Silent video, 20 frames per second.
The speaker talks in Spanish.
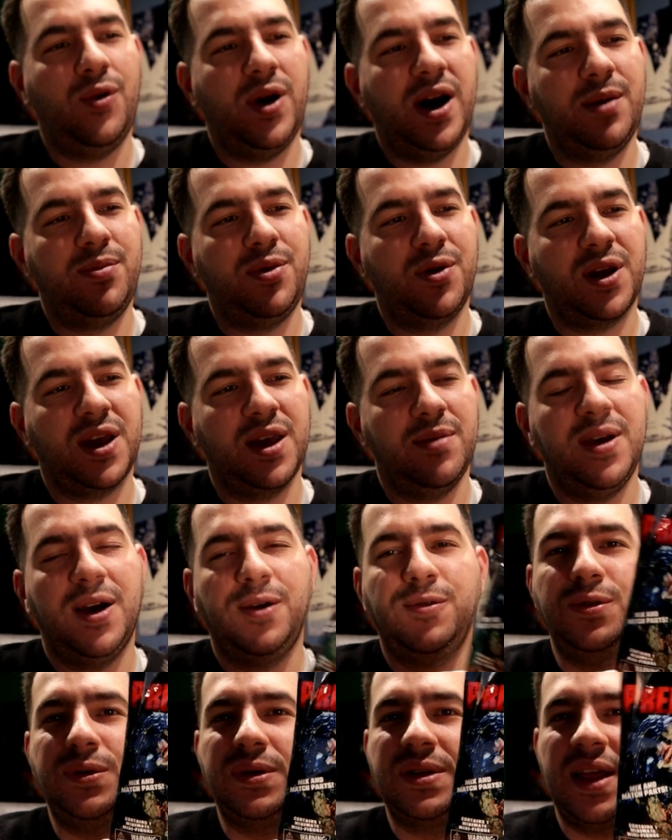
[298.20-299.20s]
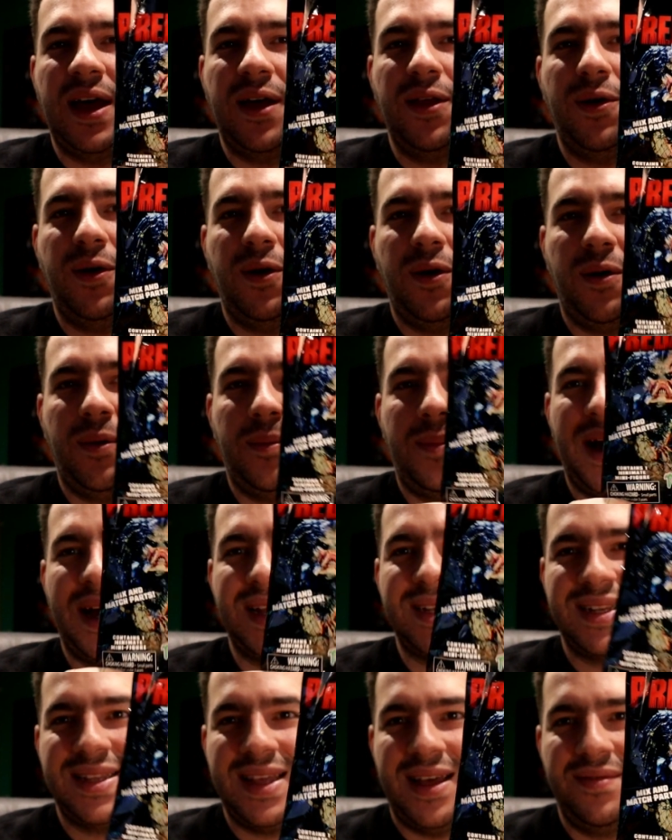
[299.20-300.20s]
jugar porque me ha gustado
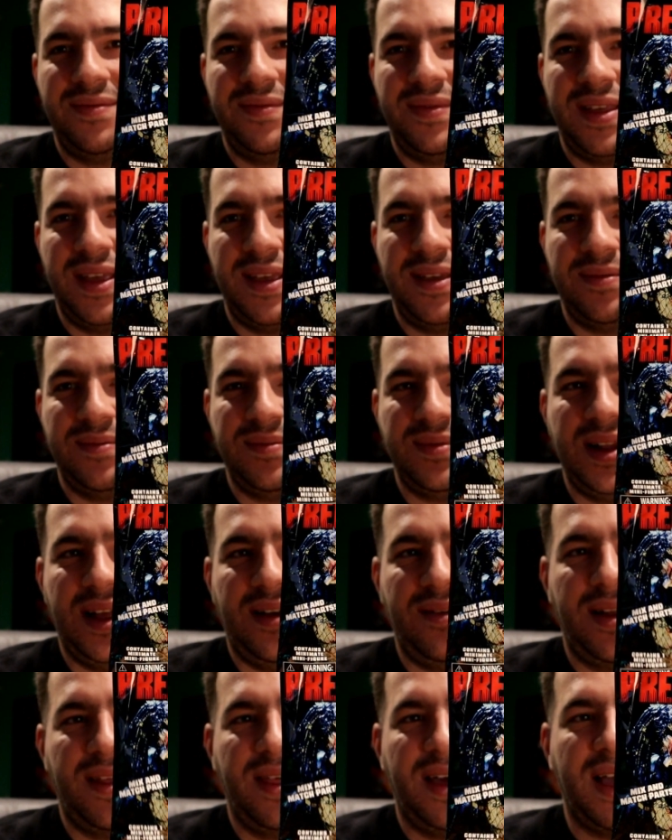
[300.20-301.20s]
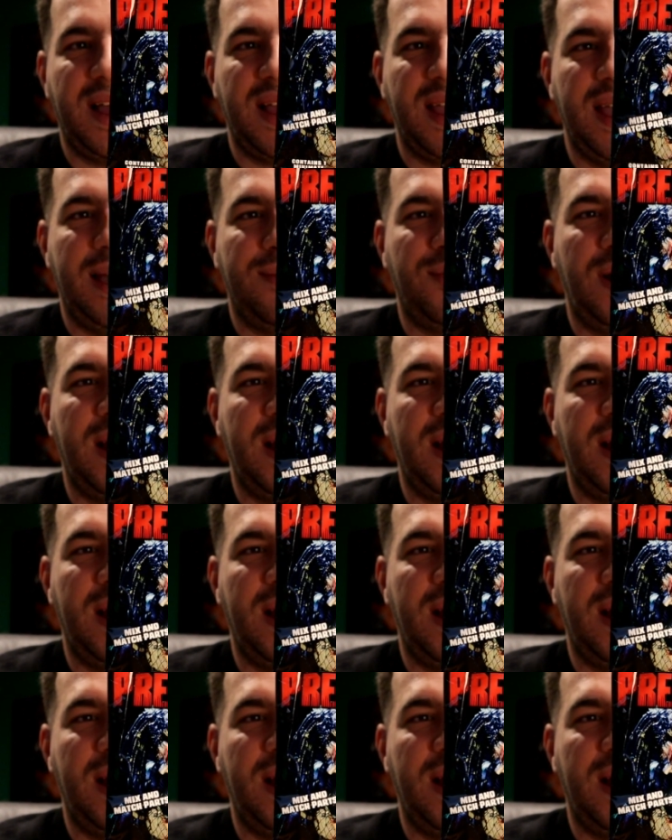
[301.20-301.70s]
bastante. La verdad que ha